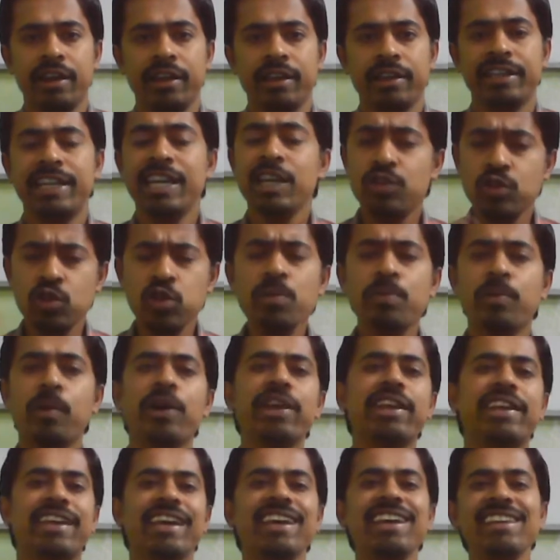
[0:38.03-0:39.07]
কিছু
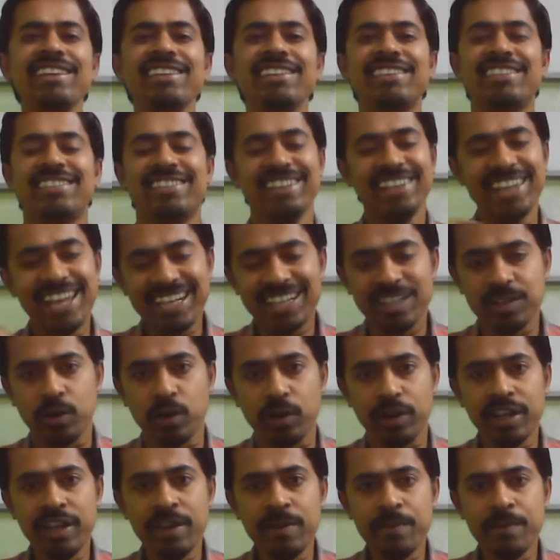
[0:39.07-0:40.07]
বইকে সিলেক্ট করে